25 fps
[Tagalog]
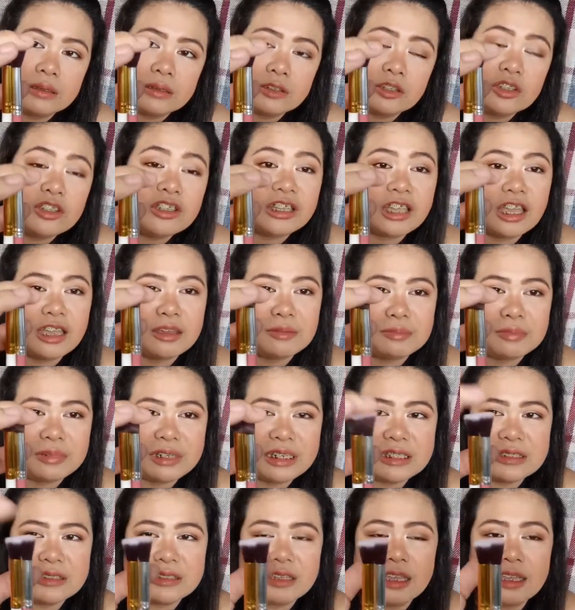yun nga,
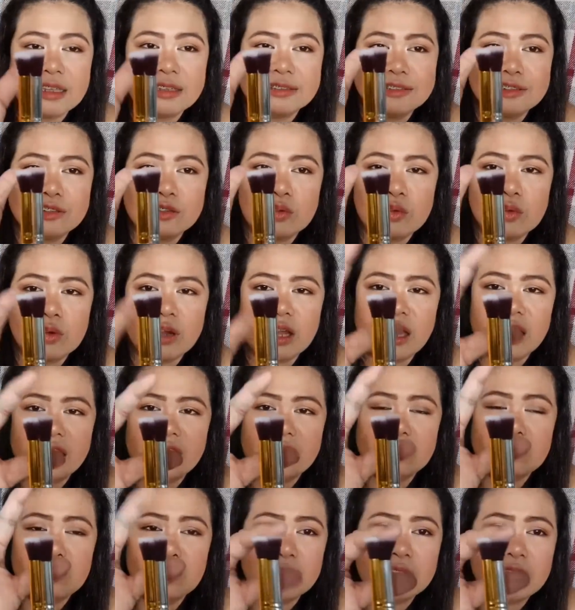pre-sales yung
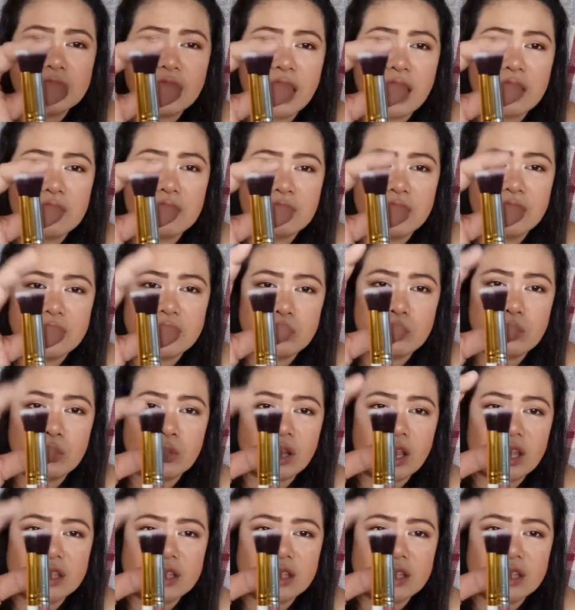kay Beauty Avenue